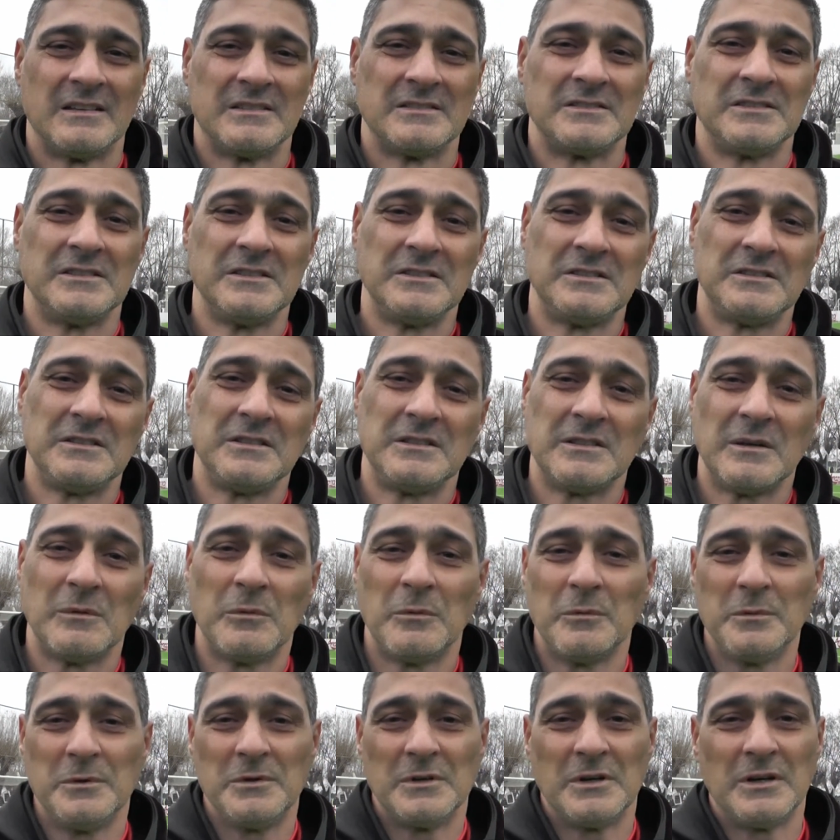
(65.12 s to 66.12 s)
Sí, sí,
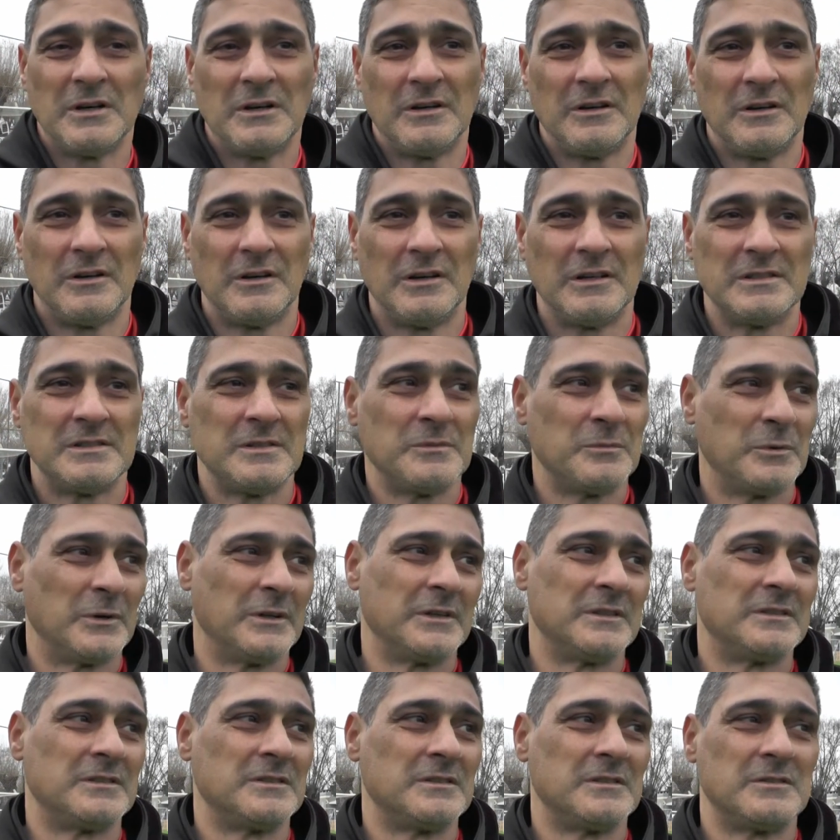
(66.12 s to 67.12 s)
estamos medio así
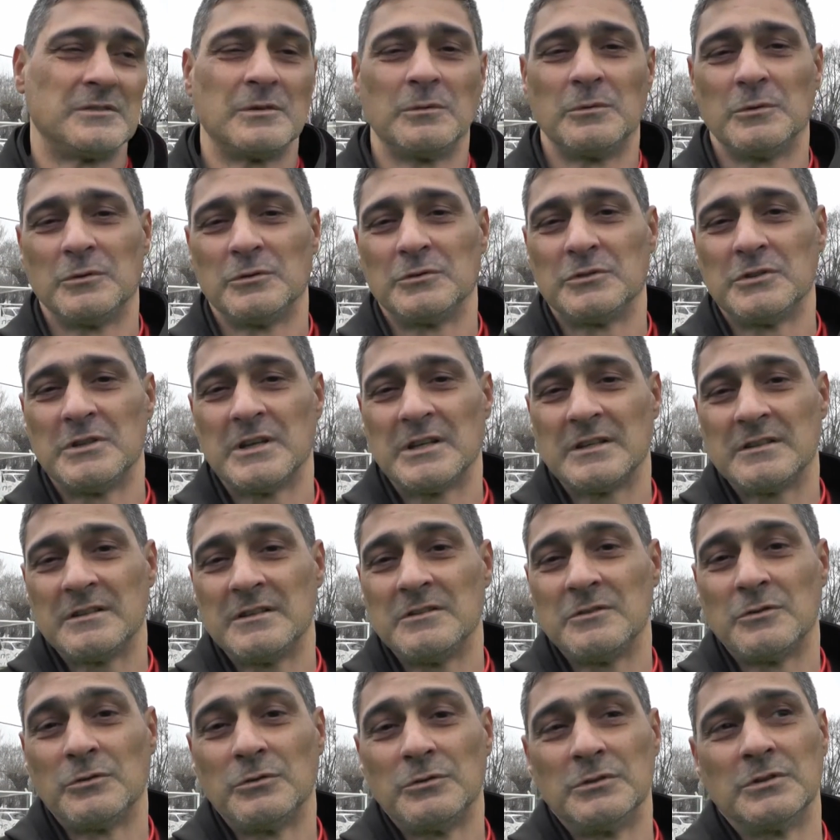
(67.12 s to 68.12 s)
porque somos, soy
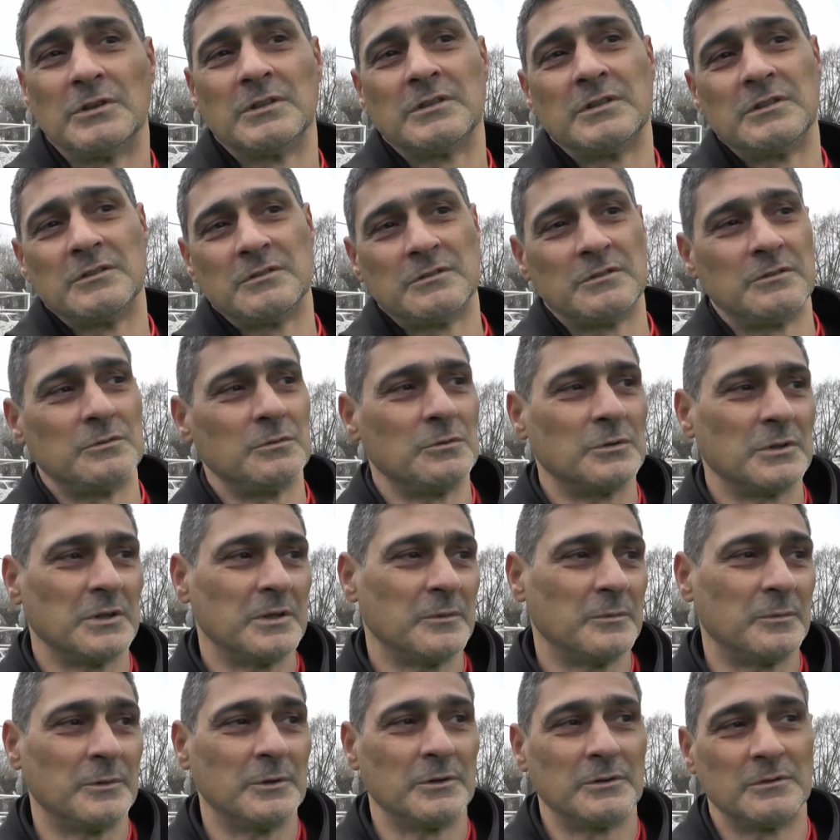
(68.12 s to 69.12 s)
arceño, justo arsenio se tuvo que ir
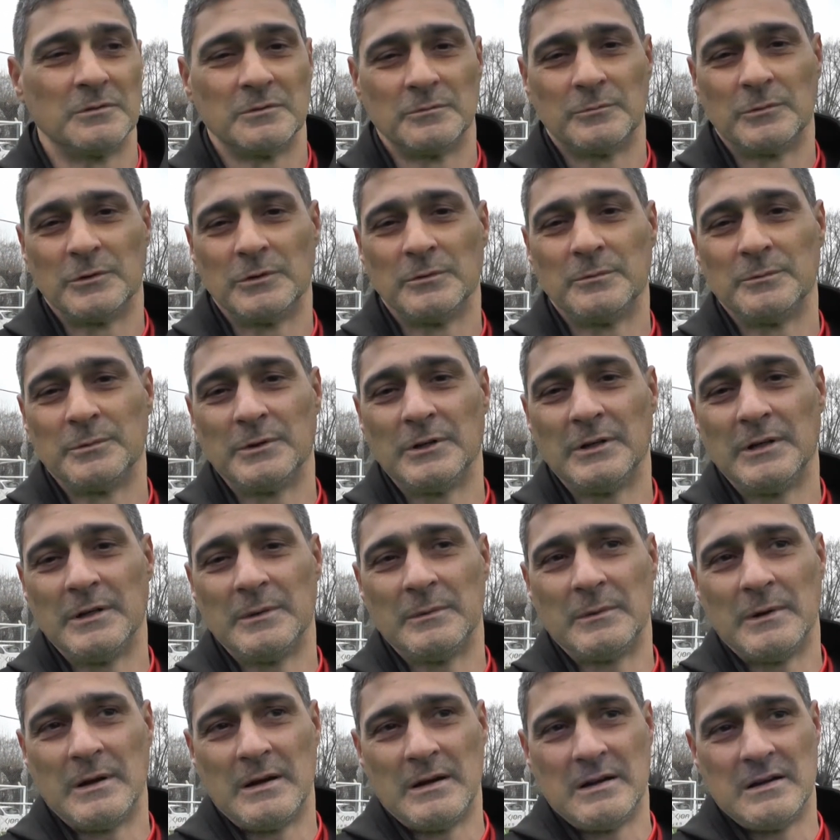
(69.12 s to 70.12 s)
por, un
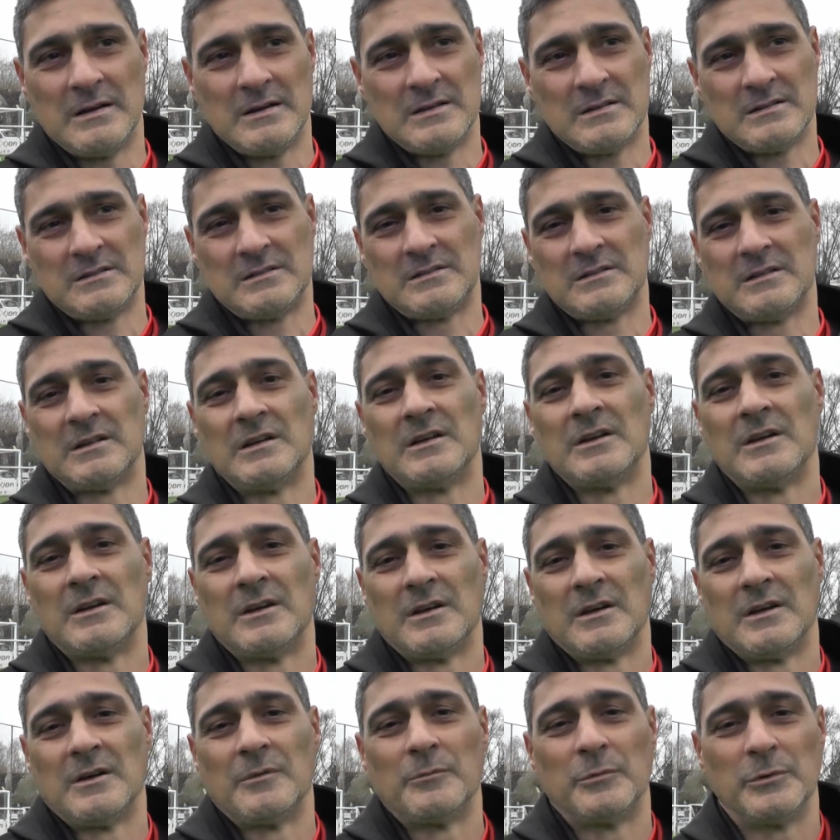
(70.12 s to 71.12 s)
problema
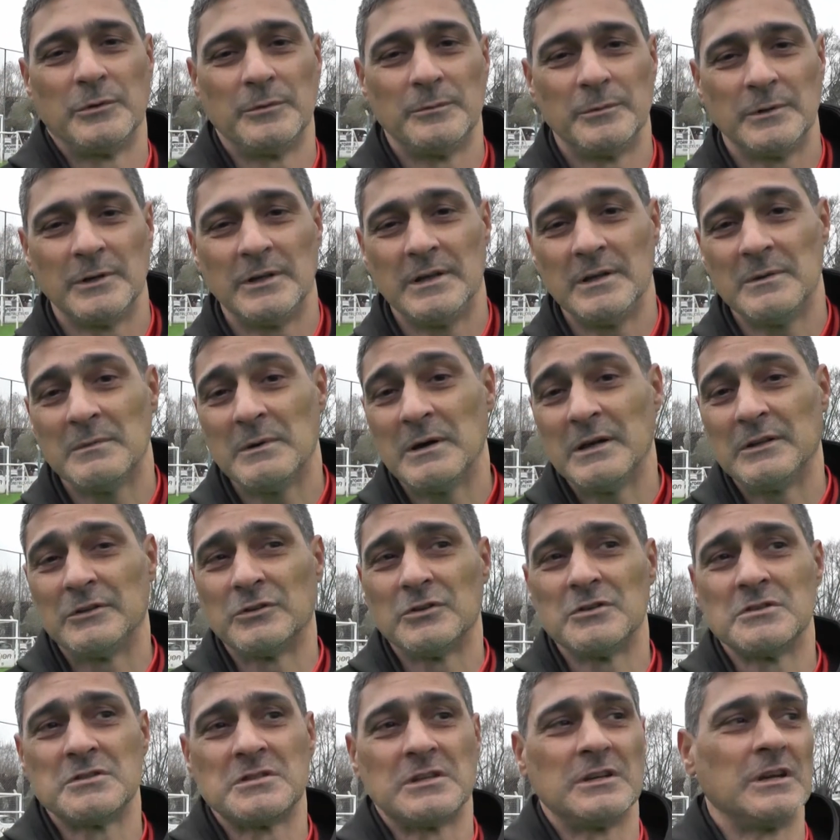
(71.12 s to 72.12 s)
por un problema,
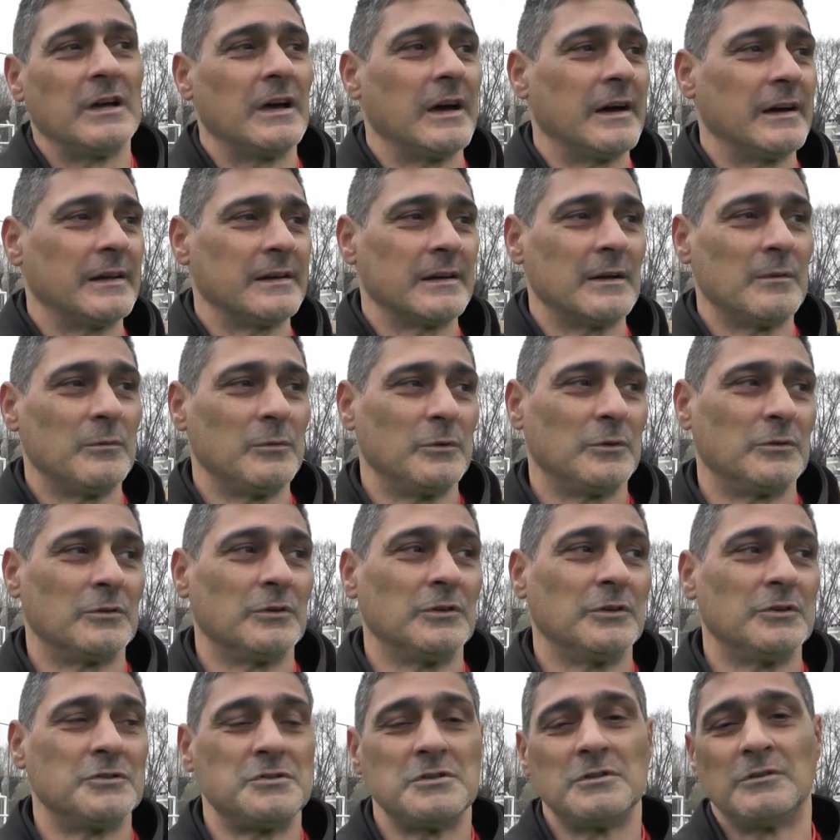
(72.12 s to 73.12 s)
entonces agarramos con
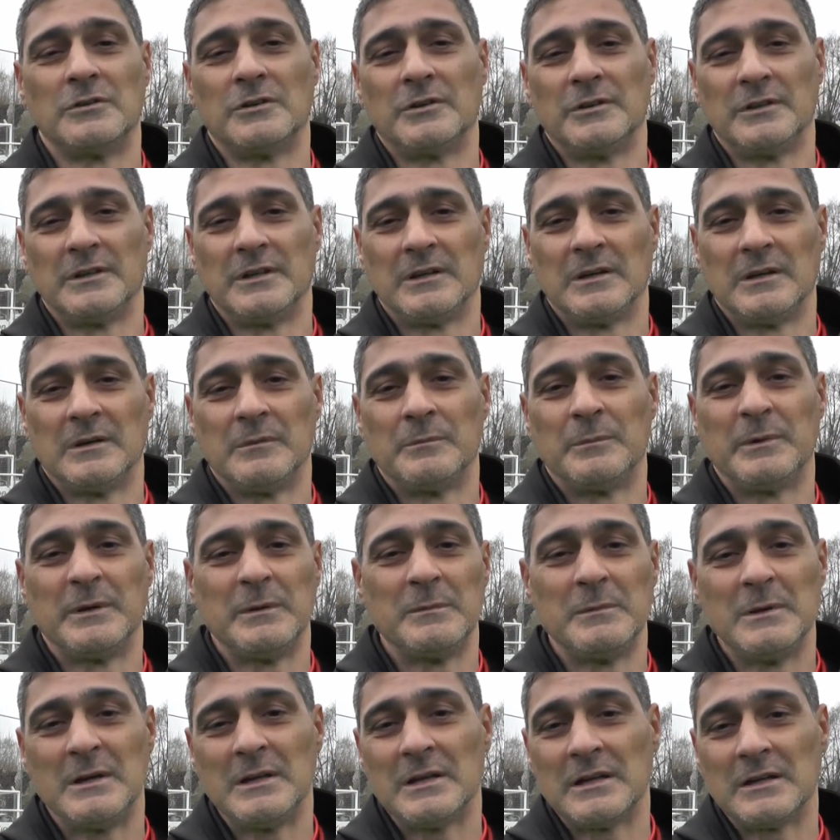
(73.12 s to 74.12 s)
los chicos de
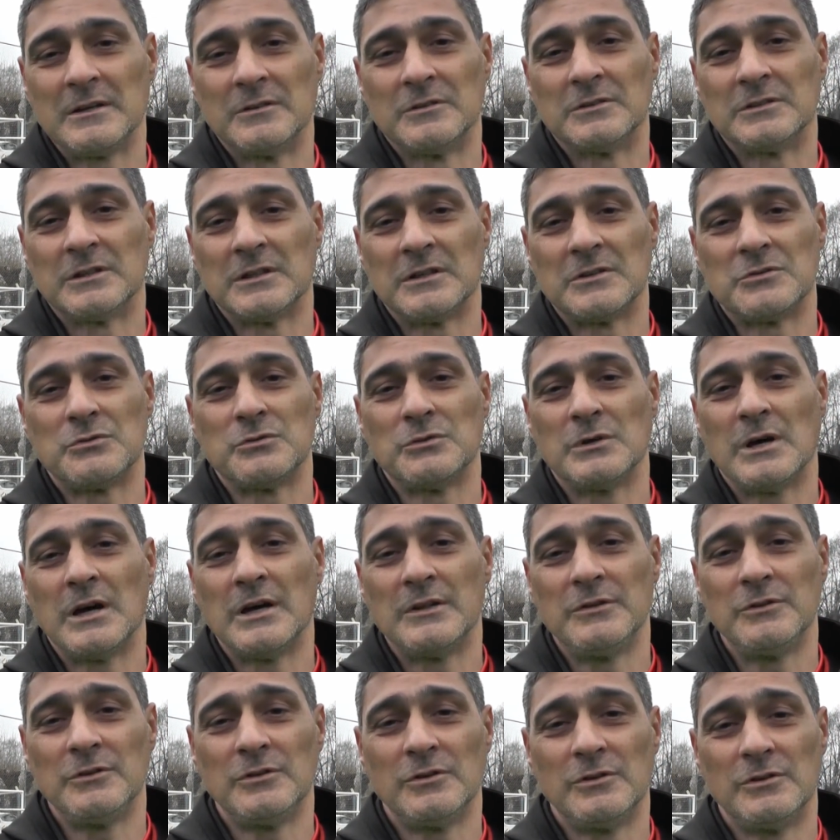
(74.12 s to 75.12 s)
primera que nos están
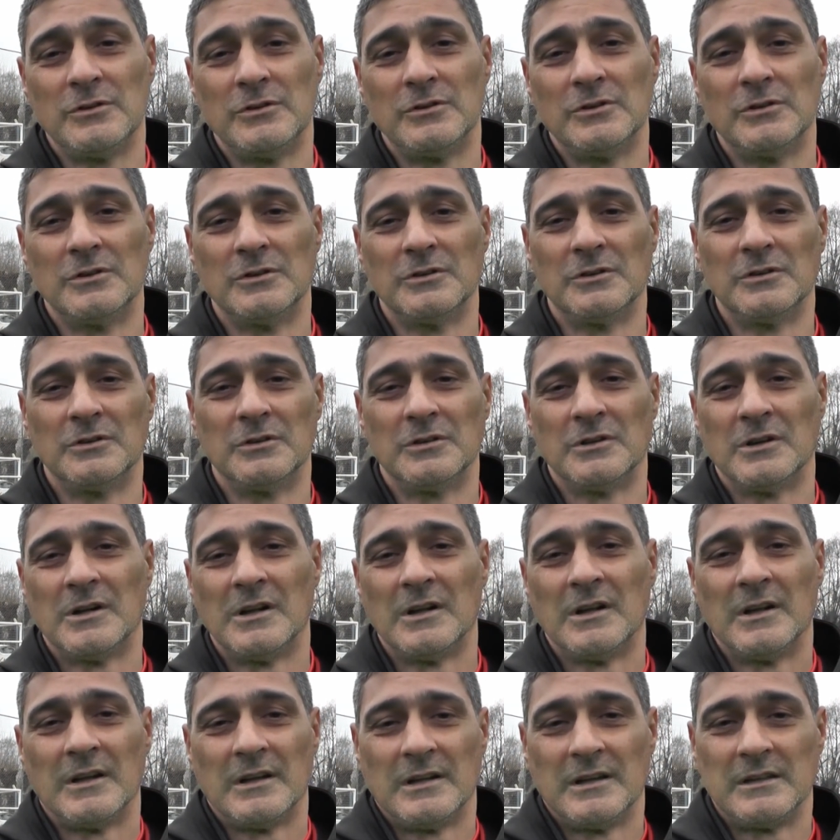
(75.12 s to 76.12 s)
ayudando,
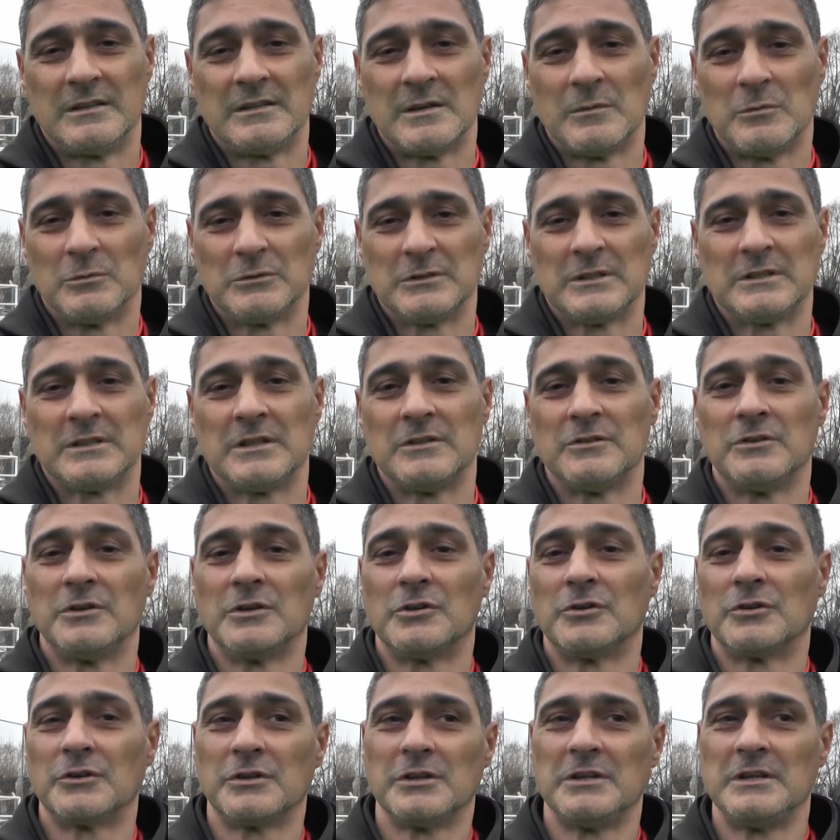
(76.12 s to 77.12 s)
estamos tratando de
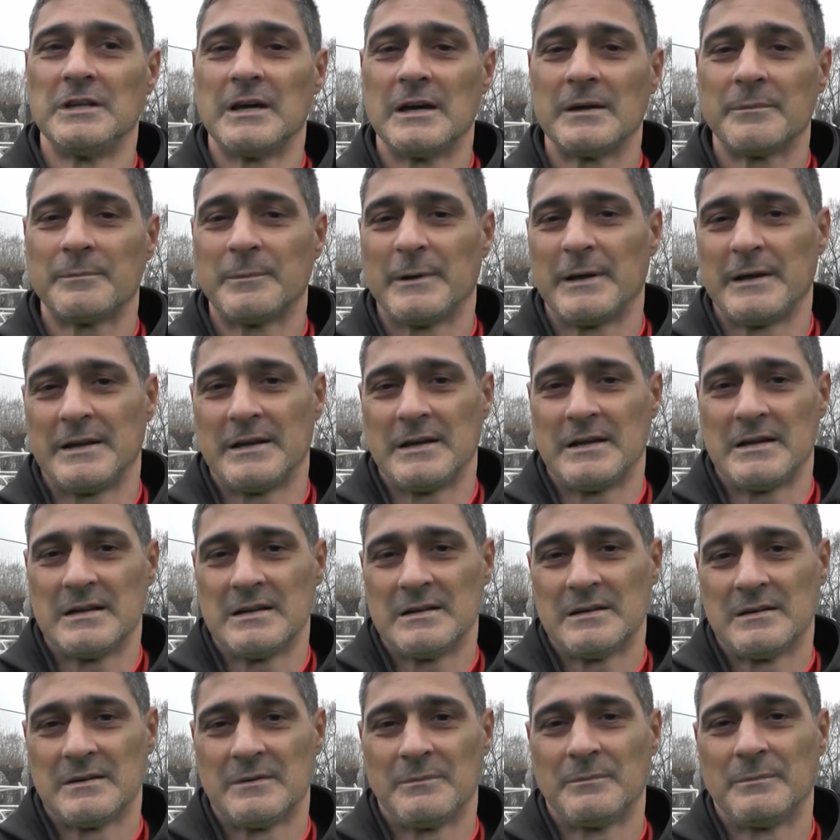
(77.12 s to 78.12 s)
coordinar para,
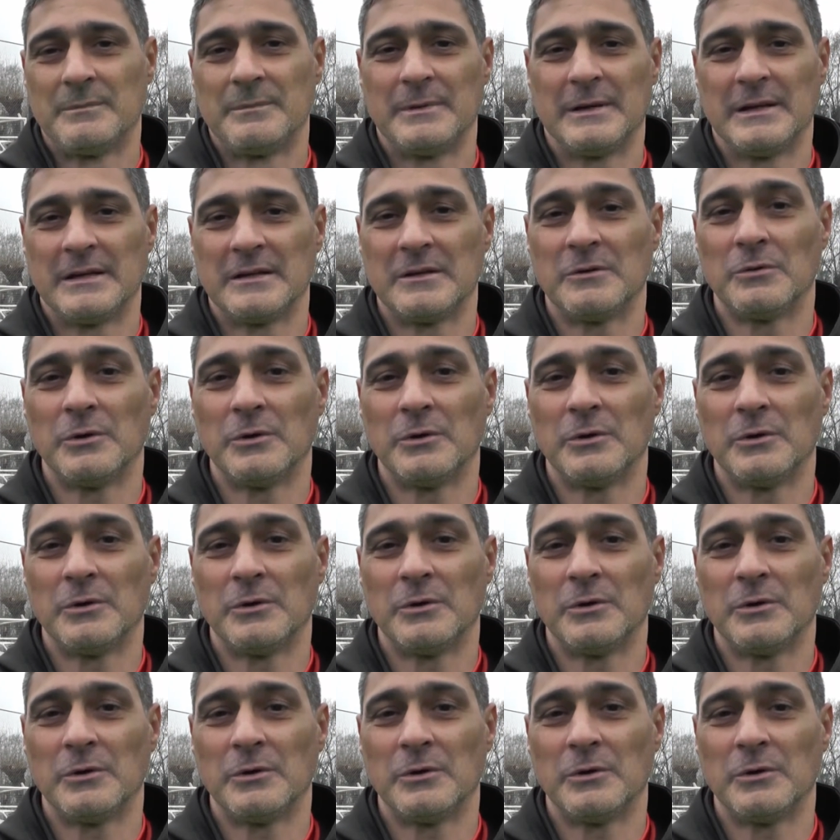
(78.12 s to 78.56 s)
para que